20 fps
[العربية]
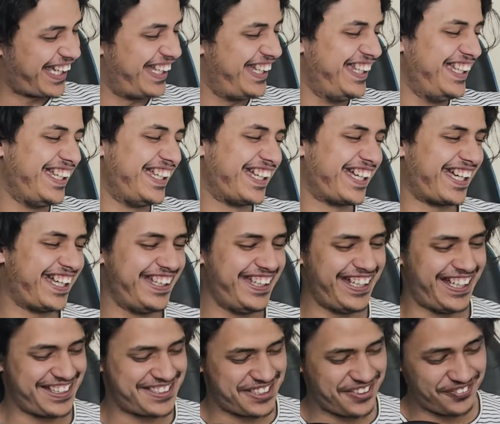خليه
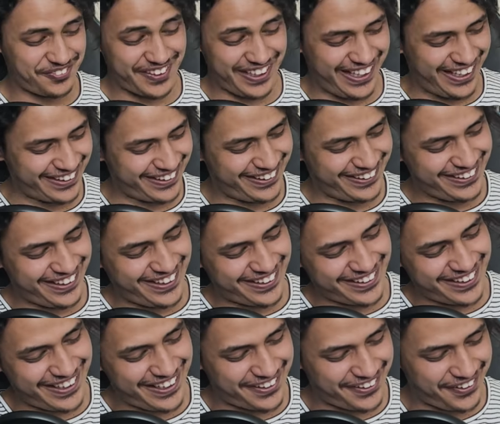خليه على جنب لحظه
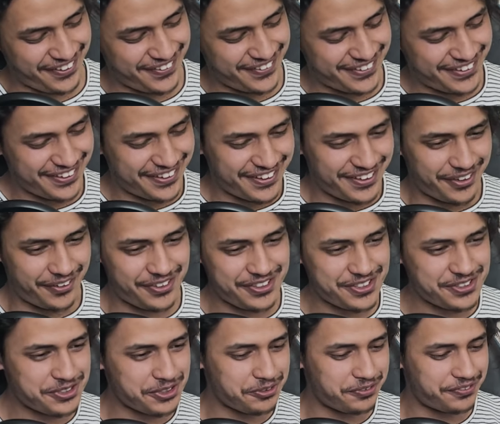لحظه لحظه ايش
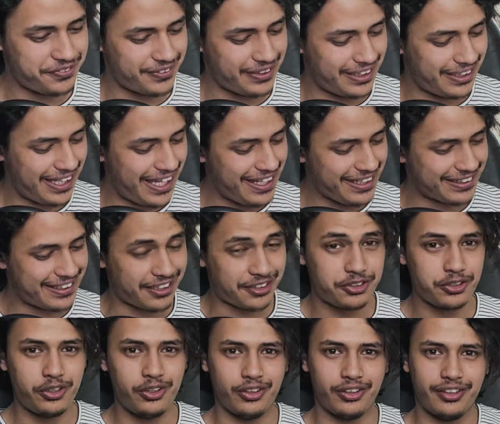نشوف ها
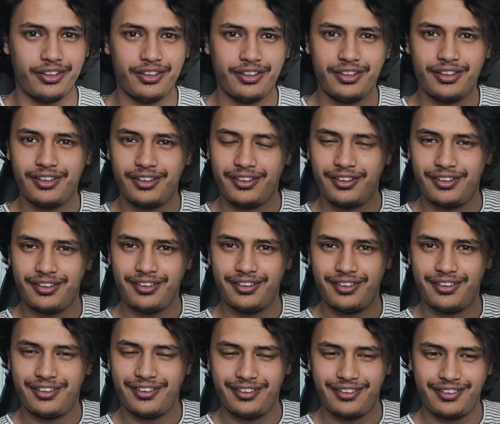كرتون
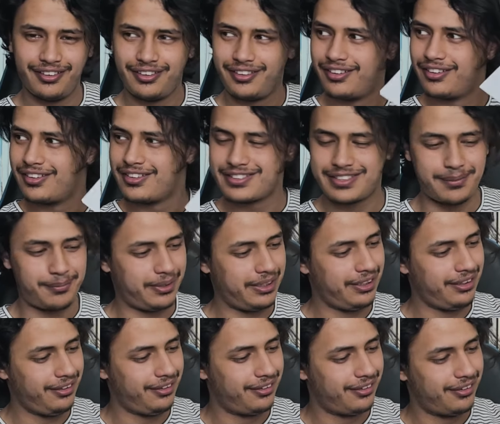
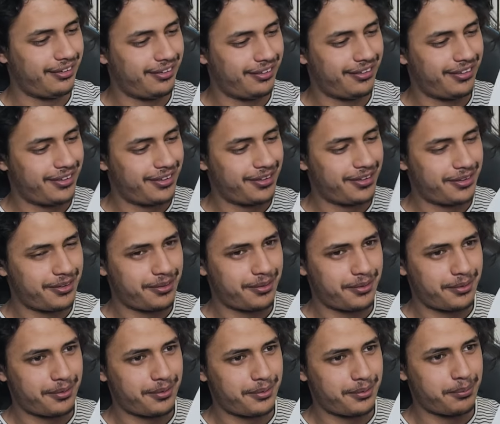سامعين
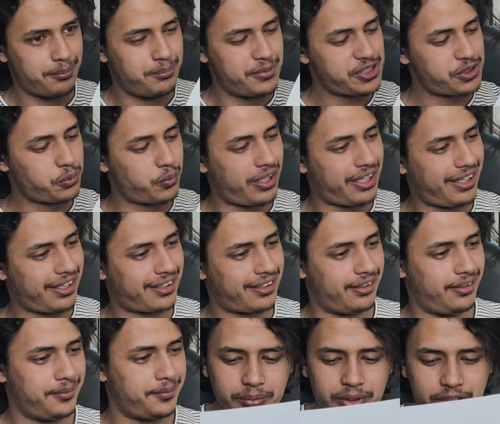مش
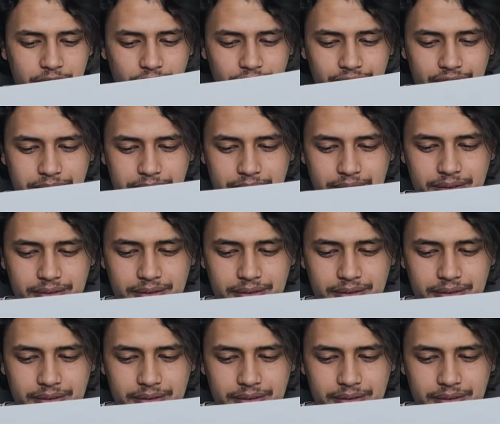وركه وي نو ذات